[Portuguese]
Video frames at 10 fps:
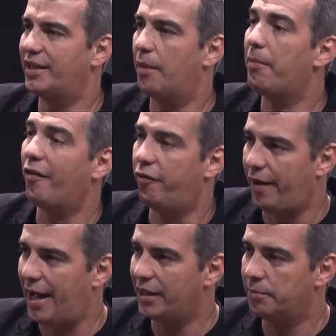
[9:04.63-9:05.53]
ser
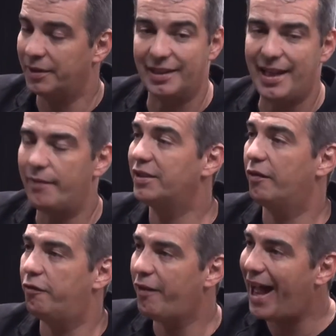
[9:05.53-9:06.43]
abafada, mas que deve
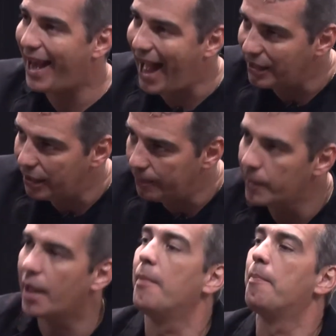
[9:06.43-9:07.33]
ser falada
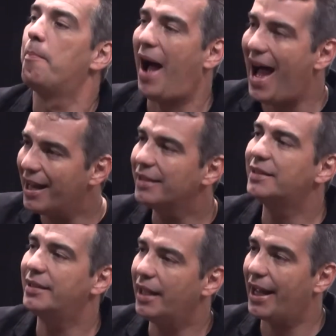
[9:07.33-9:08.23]
para
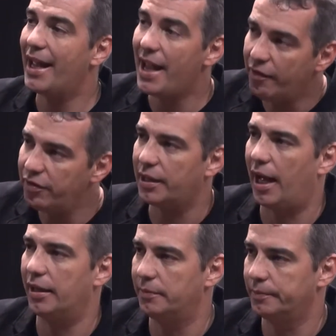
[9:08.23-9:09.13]
ser
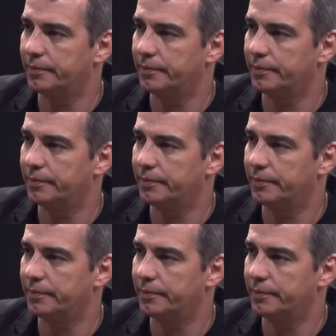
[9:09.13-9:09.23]
evitada.